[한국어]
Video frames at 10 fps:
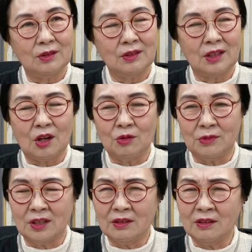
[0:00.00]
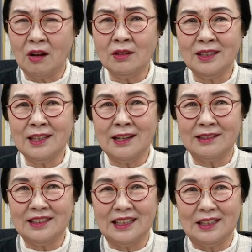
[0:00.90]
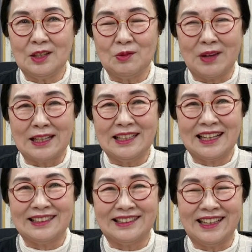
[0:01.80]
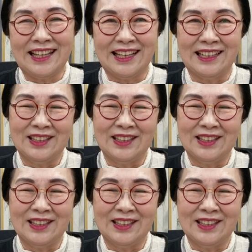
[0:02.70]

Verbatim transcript: 나오면은 꺾기라는 얘기를 많이 하는데,